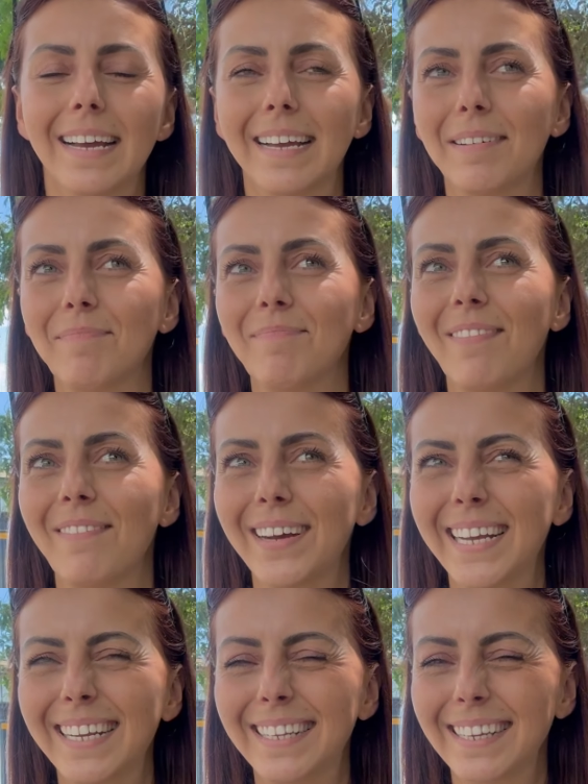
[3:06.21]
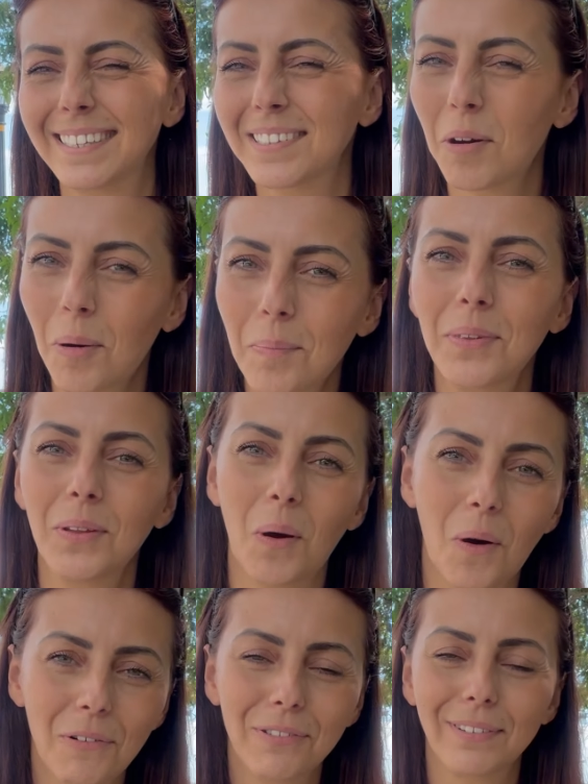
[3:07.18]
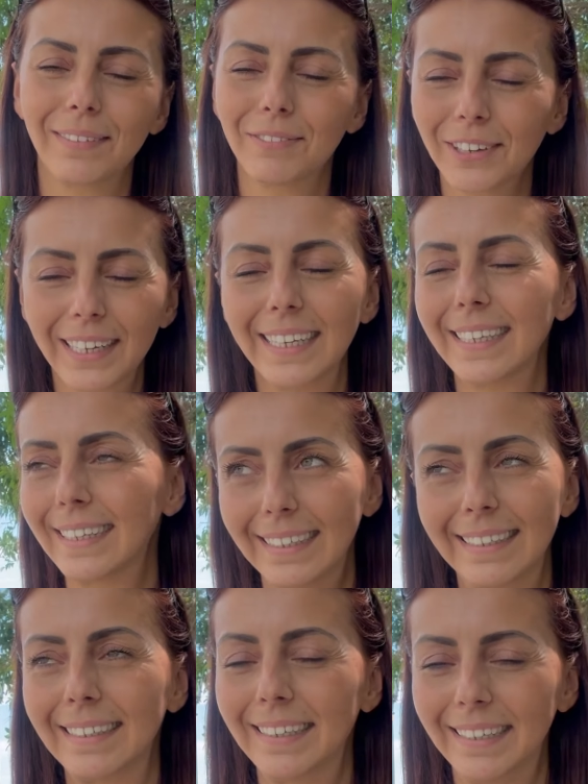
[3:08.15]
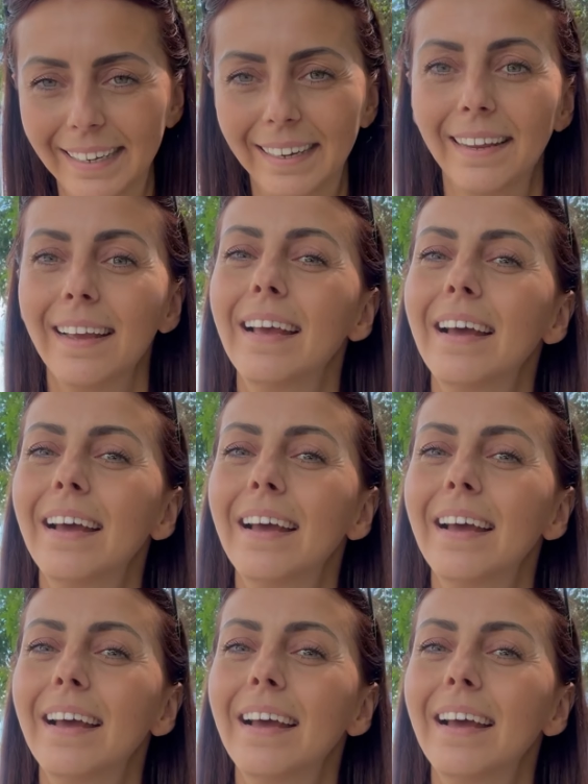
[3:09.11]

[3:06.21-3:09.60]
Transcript: ähm, weil das kommt oft wirklich nicht hin.